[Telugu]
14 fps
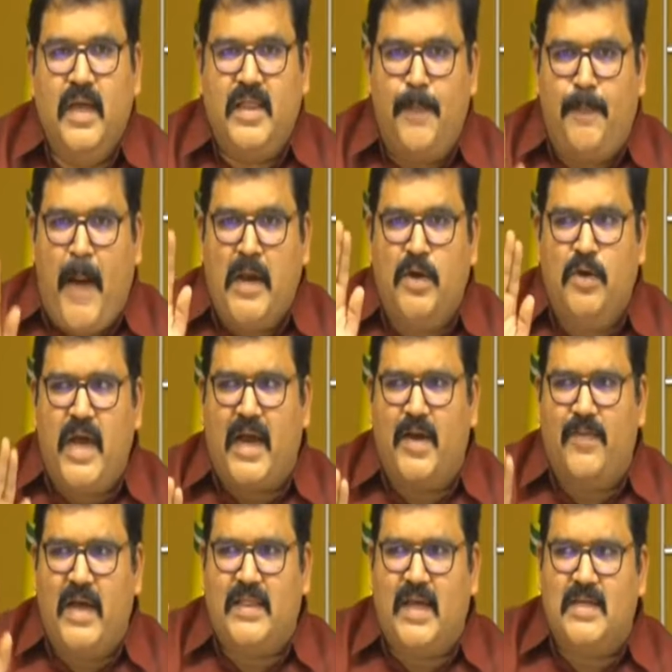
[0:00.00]
ఇది పన్ను
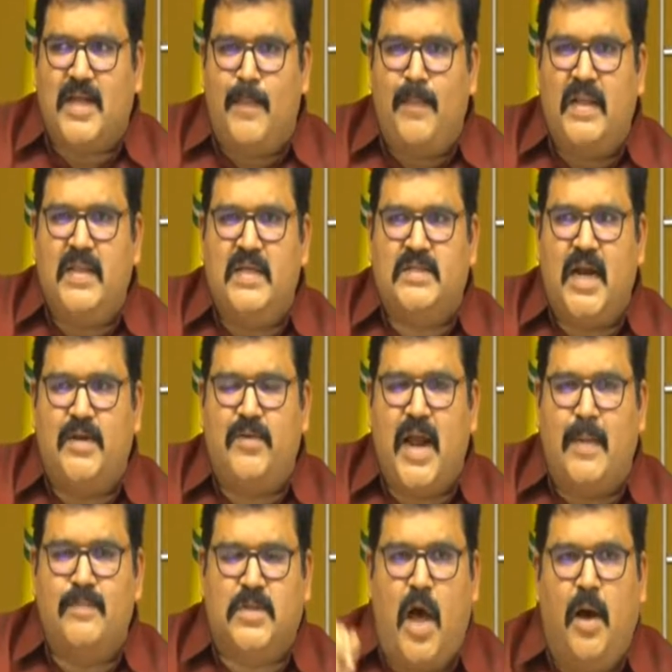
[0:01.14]
ఎగవేతకి
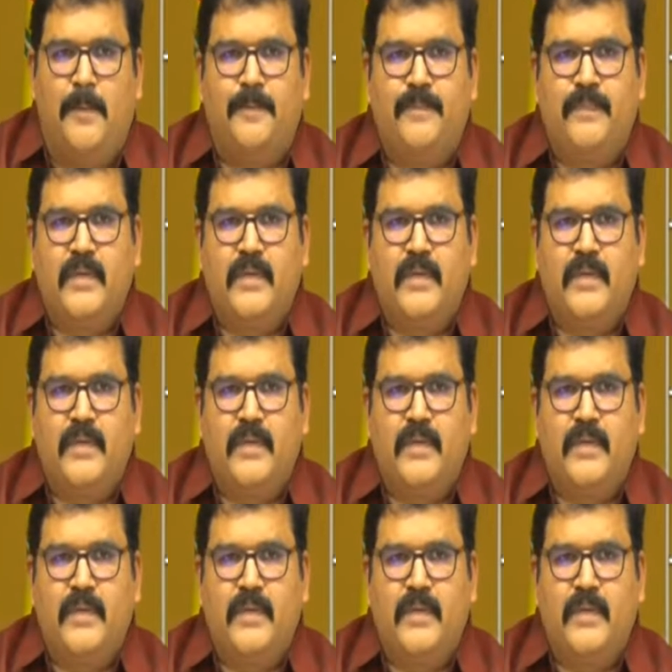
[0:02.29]
సంబంధించినటువంటి అంశం